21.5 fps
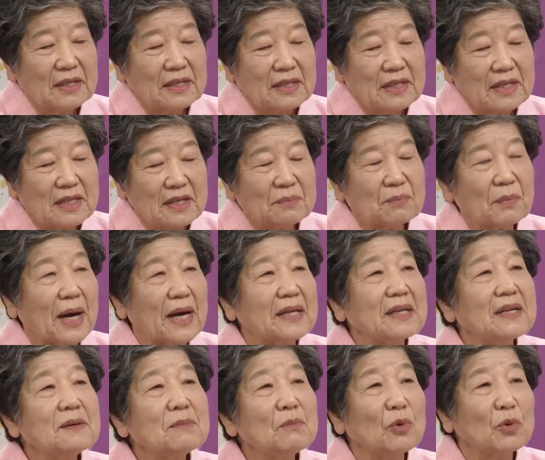니는
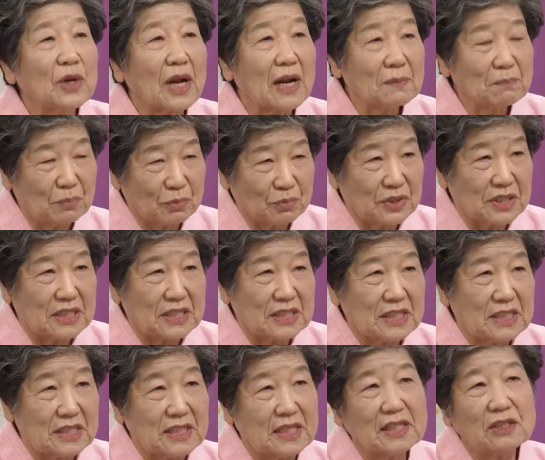말을 못 할
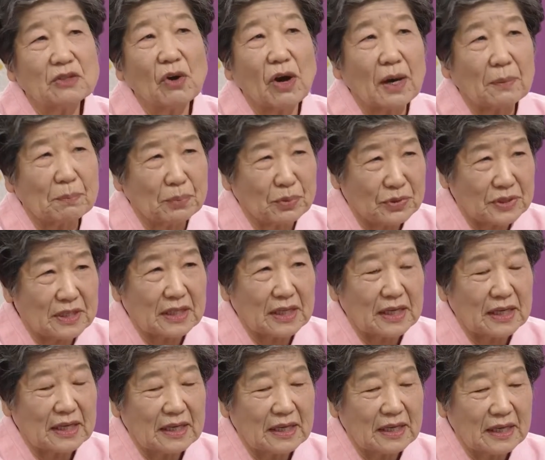뿐이지 니도
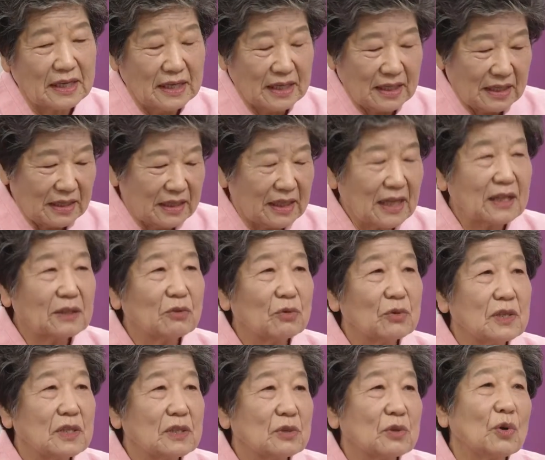아프지야.
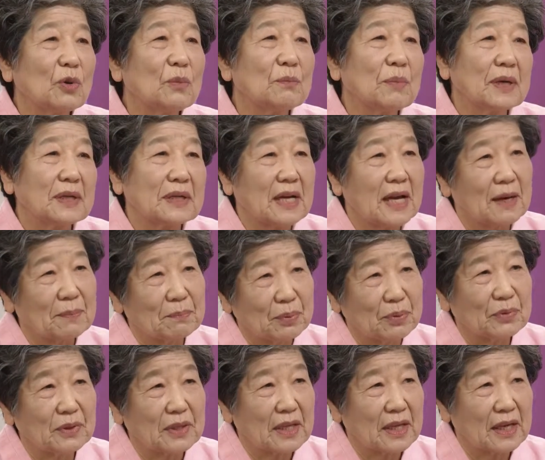나도 이 손발이
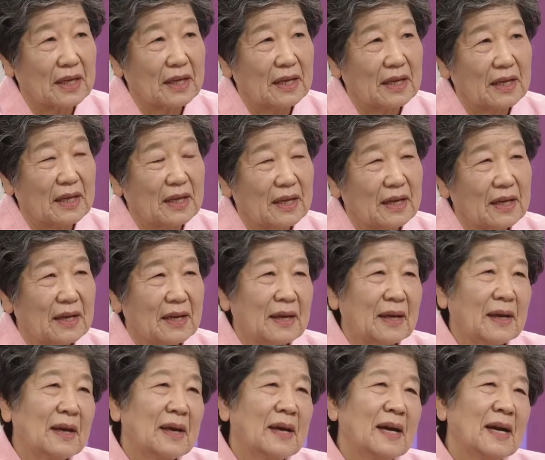아픈데.
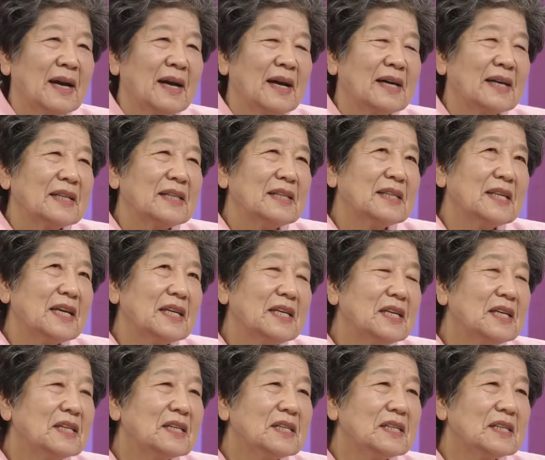음. 이제
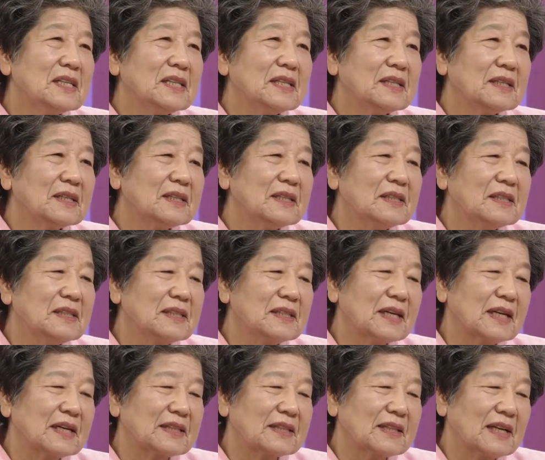이런
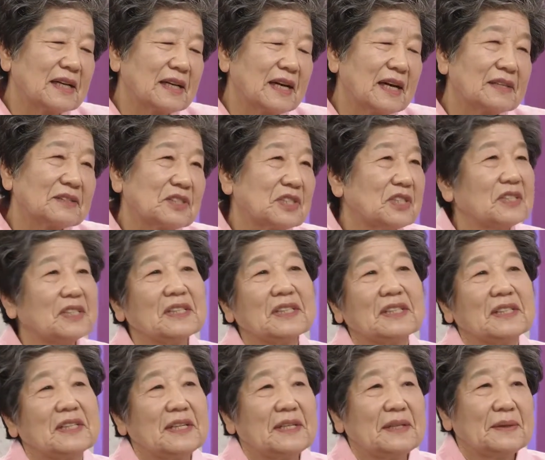글 갖다가
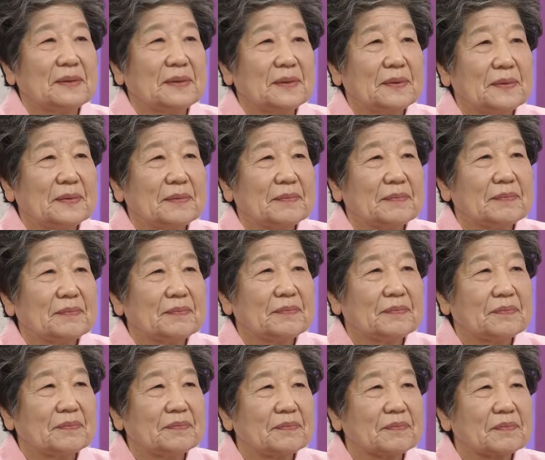쓰는 거예요. 그게
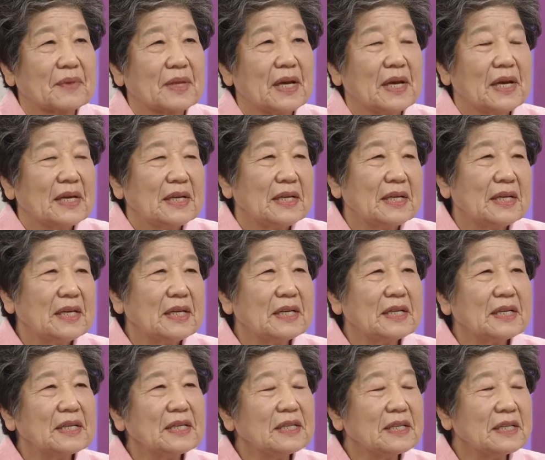시가 됐군요. 아,
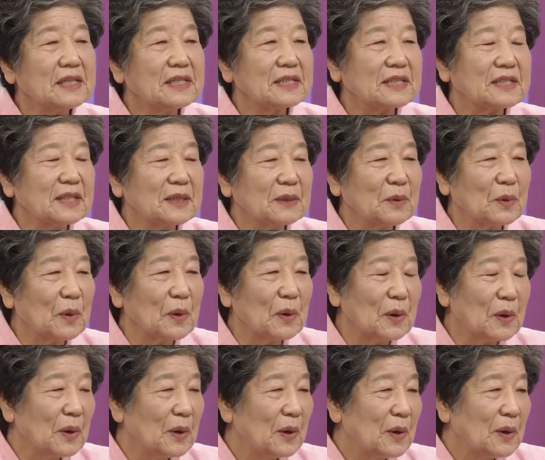이런 글 아, 예. 쓰고
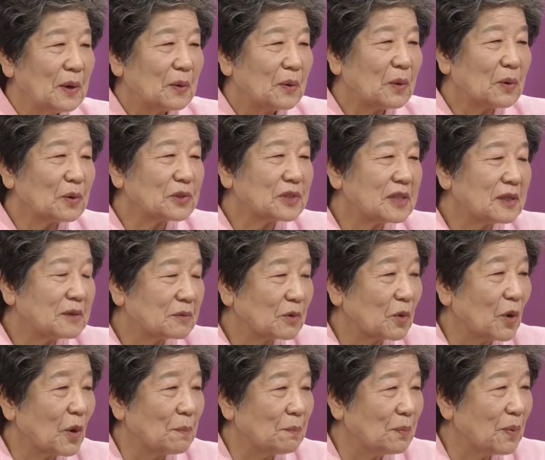네. 꽃을
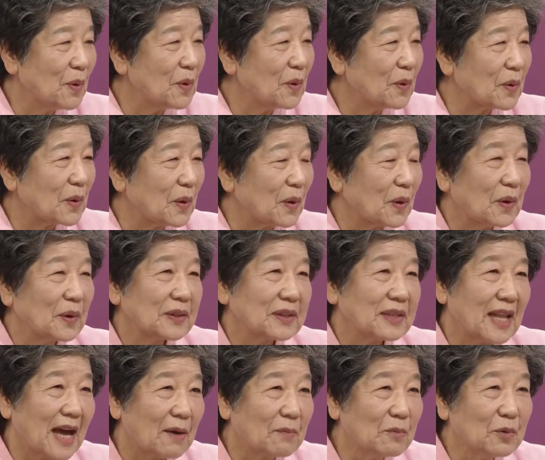꽃 보고
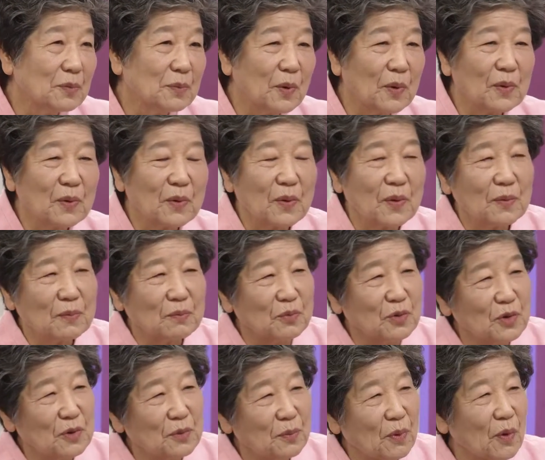나무 보고
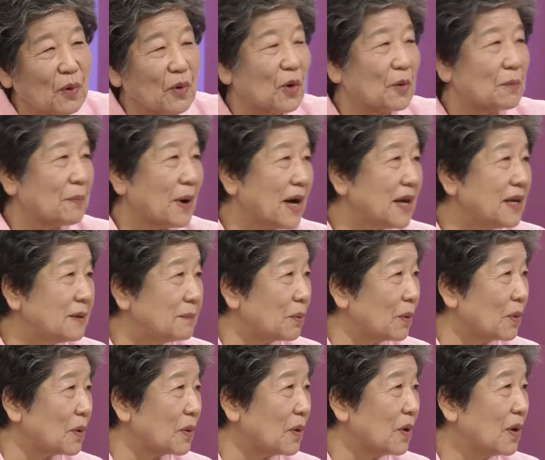물 보고 바위
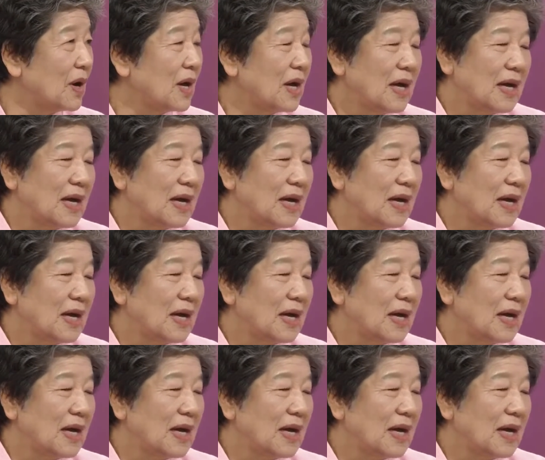보고